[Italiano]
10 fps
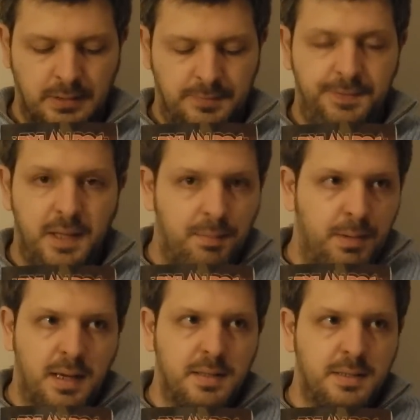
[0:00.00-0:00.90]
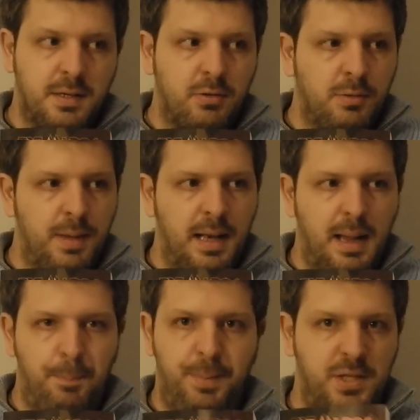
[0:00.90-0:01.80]
Firma, secondo me,
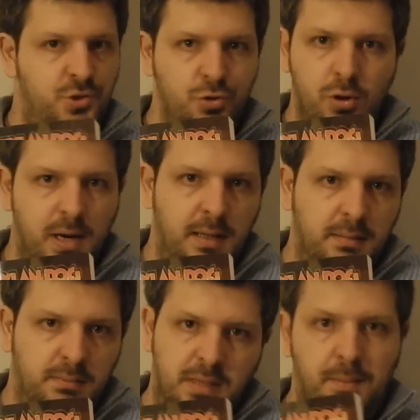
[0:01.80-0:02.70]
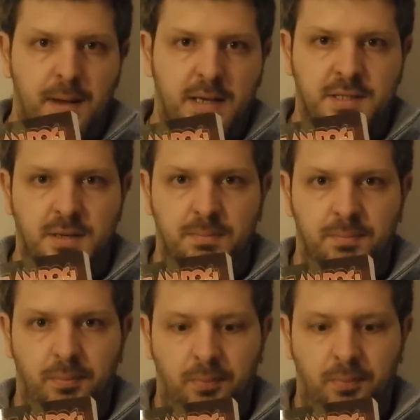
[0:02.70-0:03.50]
la peggiore del maxi.